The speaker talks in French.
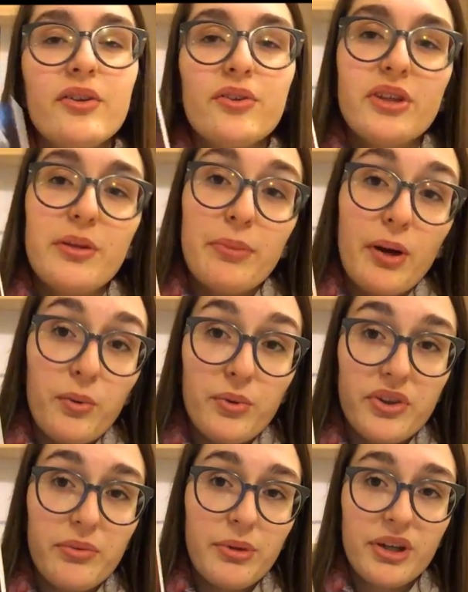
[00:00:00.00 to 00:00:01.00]
ce n'est pas
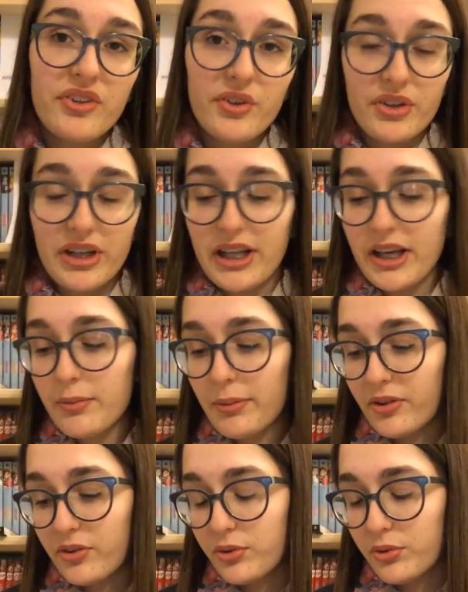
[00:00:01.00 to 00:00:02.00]
aussi bien que ça en a l'air
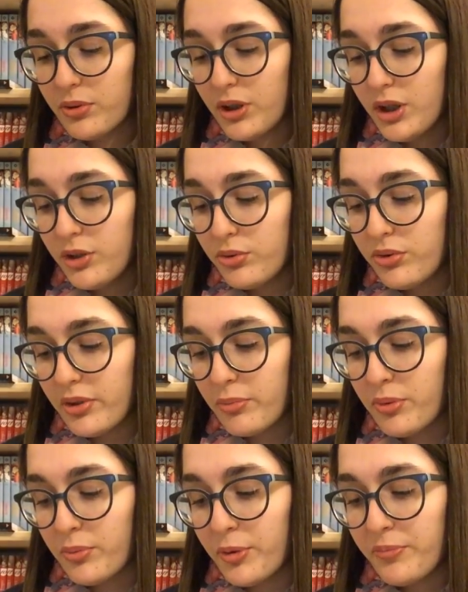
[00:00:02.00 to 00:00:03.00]
parce que tout
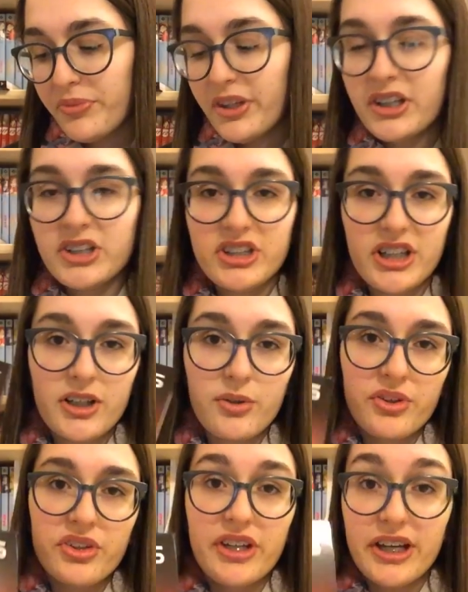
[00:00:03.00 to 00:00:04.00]
simplement, chaque
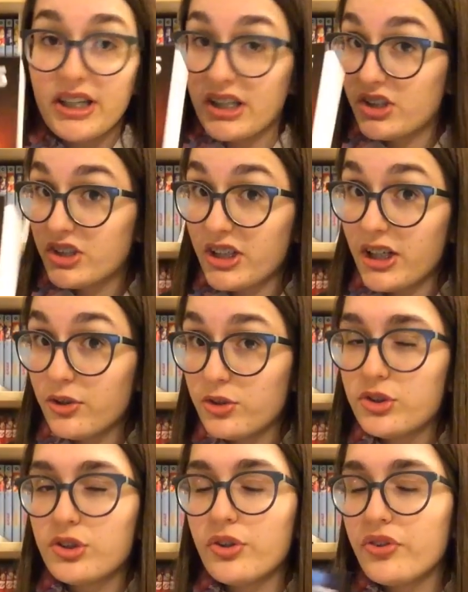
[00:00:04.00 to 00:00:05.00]
candidat cache quelque
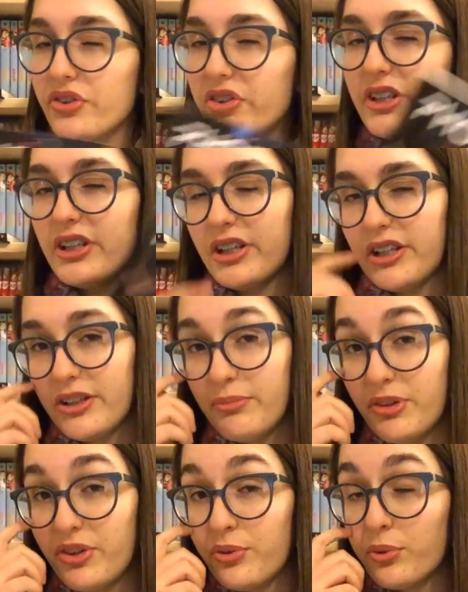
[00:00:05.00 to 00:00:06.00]
chose et
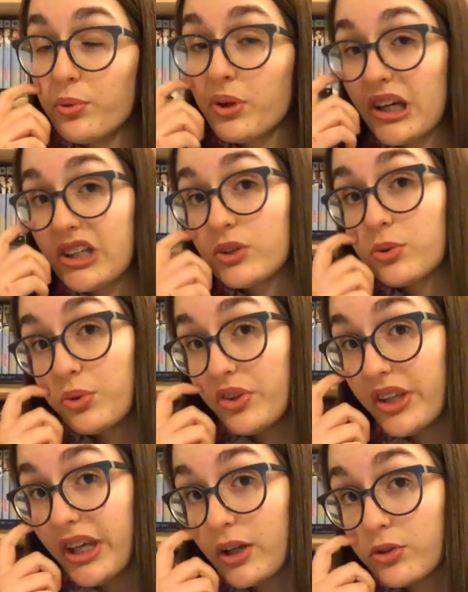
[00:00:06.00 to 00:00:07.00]
l'émission cache
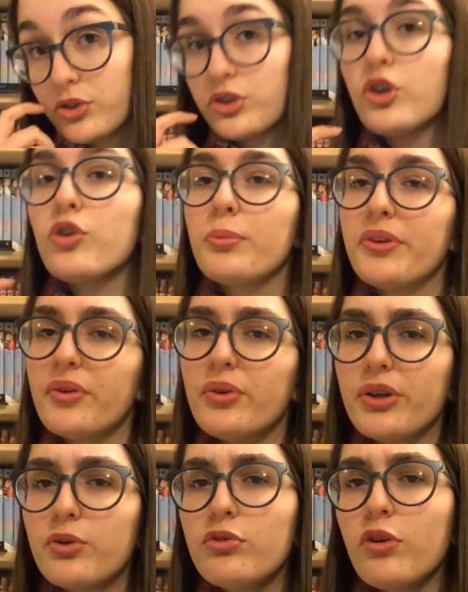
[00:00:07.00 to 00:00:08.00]
aussi quelque chose. Mais ça, on
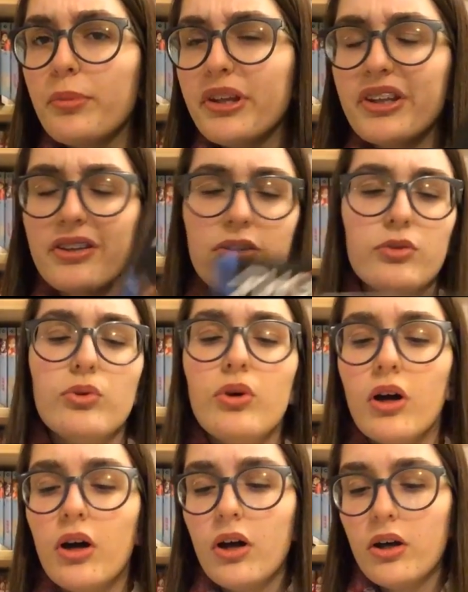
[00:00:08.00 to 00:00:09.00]
le découvre bien assez
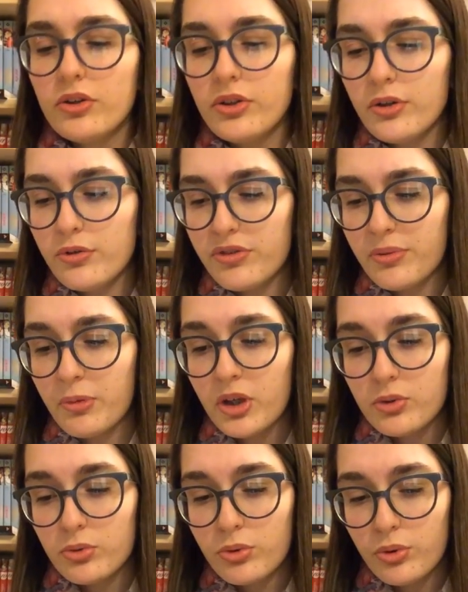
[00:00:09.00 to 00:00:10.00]
tôt dans le film.
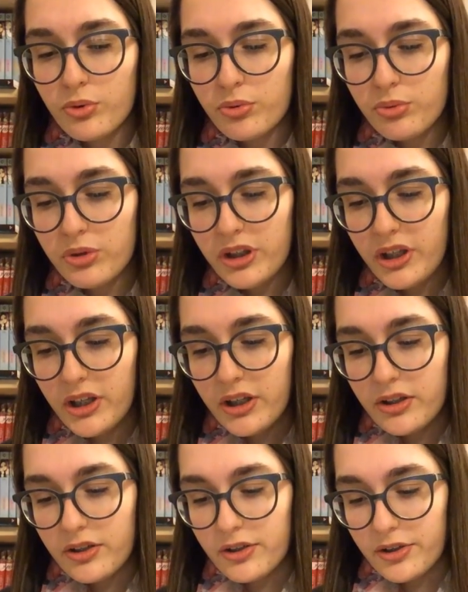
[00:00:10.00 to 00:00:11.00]
Donc on suit...
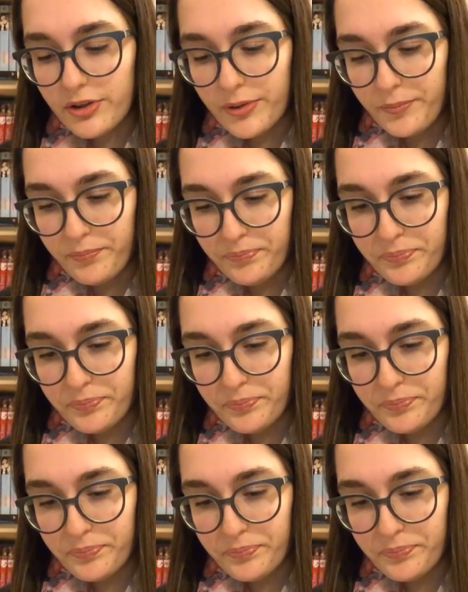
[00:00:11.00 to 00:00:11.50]
Euh,